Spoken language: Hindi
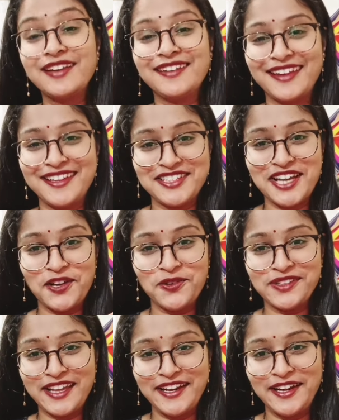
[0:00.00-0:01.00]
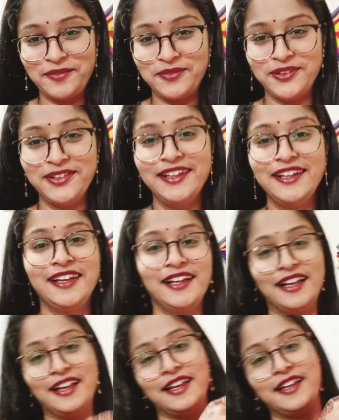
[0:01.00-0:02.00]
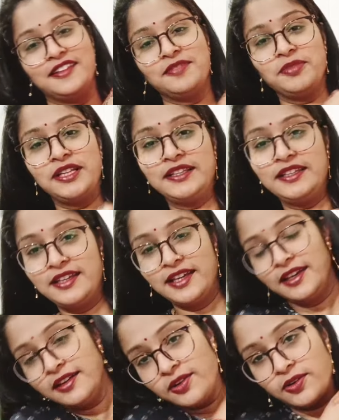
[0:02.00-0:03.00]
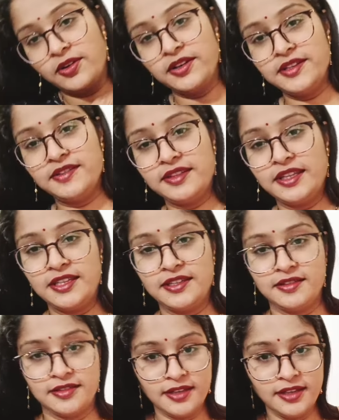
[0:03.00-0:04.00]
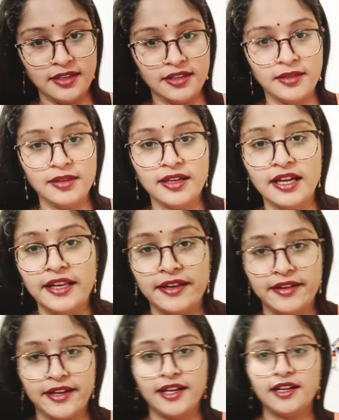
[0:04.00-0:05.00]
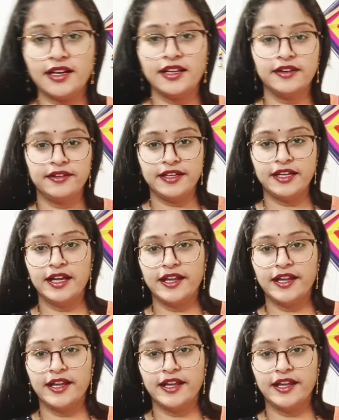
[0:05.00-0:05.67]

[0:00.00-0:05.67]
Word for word: नहीं चारों साइड आपको लेस मिलती है और इस तरीके से ये कलर रहेगा कलर रियल आ